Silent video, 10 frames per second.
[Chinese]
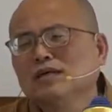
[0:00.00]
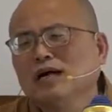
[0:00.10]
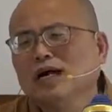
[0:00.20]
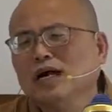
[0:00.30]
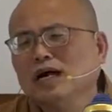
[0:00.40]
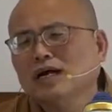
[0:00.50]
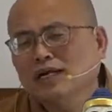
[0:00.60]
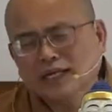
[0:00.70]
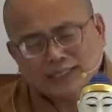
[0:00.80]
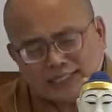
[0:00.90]
啊，
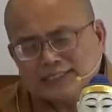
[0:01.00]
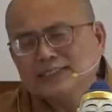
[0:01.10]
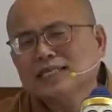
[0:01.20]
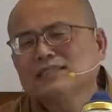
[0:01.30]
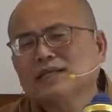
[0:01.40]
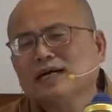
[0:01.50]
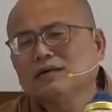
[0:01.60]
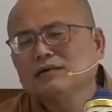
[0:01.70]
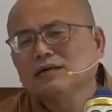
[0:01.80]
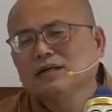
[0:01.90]
那类似像这样，
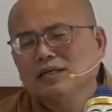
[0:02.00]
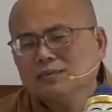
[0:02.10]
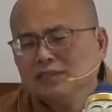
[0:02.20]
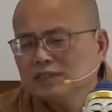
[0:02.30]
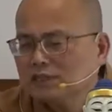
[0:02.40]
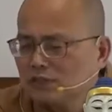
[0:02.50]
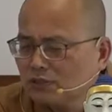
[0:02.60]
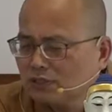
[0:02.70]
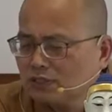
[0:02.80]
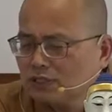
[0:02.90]
那么
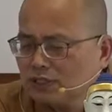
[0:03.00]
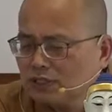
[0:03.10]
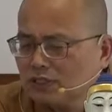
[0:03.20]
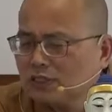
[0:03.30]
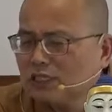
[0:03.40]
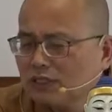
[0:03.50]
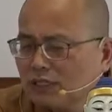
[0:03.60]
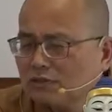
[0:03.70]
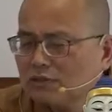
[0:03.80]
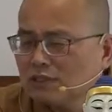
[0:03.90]
所以你一定
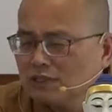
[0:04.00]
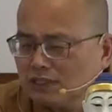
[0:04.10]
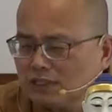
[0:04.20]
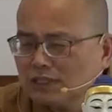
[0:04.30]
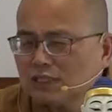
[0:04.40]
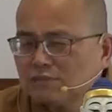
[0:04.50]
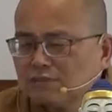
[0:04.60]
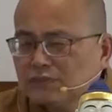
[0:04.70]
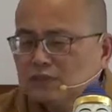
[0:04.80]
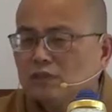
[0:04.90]
要理解，
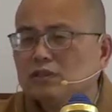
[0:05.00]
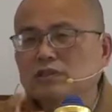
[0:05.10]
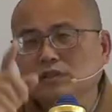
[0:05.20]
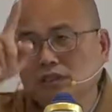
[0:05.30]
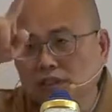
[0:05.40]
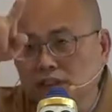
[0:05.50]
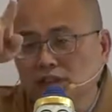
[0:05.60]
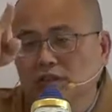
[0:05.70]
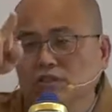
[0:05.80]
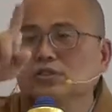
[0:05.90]
所以
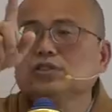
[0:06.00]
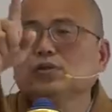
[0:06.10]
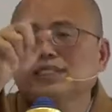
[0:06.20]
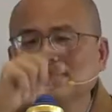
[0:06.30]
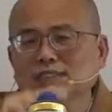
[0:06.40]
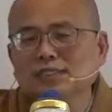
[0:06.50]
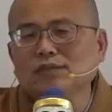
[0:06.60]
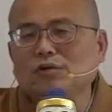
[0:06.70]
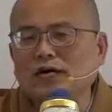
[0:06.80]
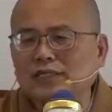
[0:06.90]
疑就是对四谛
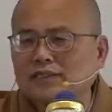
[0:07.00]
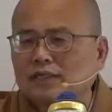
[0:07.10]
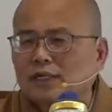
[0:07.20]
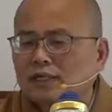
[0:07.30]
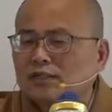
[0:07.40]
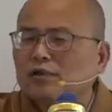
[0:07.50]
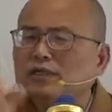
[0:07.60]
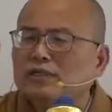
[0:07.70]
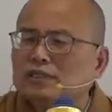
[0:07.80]
有爱，对